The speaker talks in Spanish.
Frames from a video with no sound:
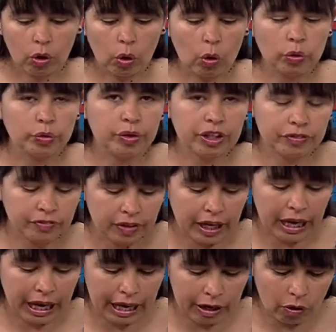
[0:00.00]
con un
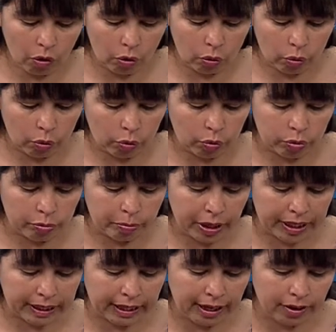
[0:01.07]
esfero o un
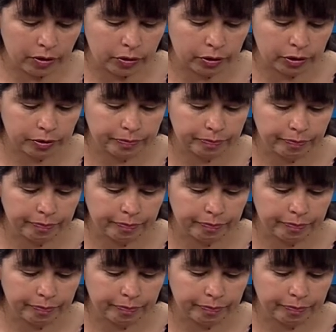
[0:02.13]
marcador